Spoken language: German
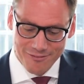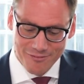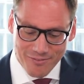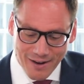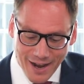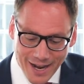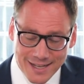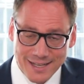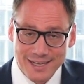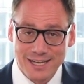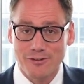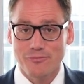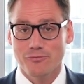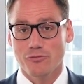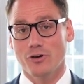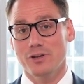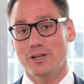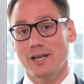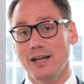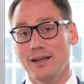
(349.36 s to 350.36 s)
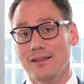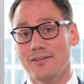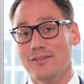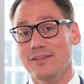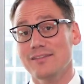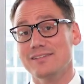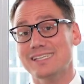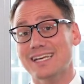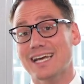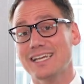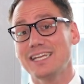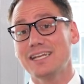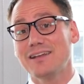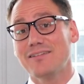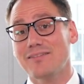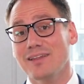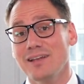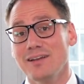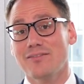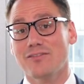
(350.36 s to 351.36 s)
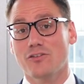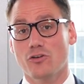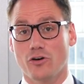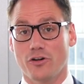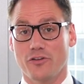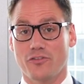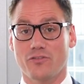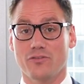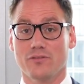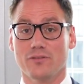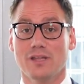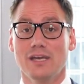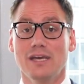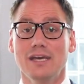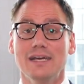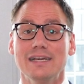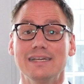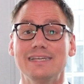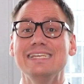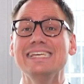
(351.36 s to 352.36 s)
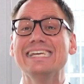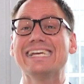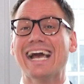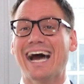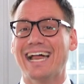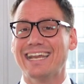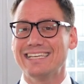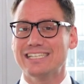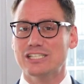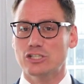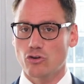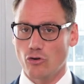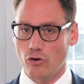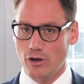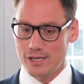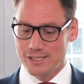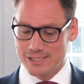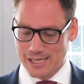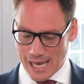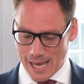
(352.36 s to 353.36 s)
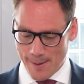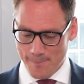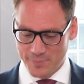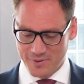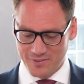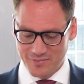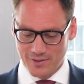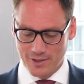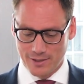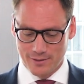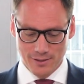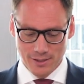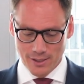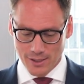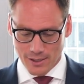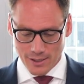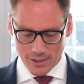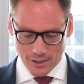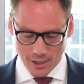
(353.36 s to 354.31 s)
Weiterer Vorteil ist, ich kann die Zinskosten die kann ich steuerlich abziehen.